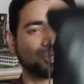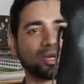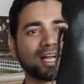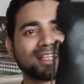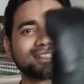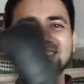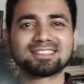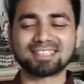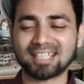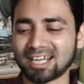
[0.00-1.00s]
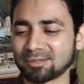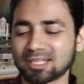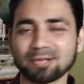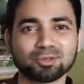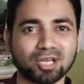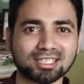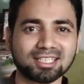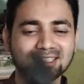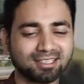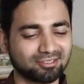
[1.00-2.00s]
तो गाइस ये रहा मेरा
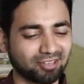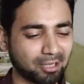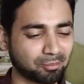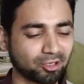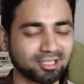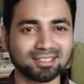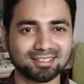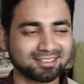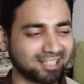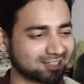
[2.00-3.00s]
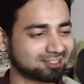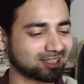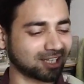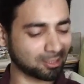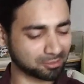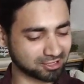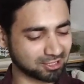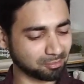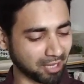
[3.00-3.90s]
पुराना ट्राईपॉड देख सक रहे हैं आप इसकी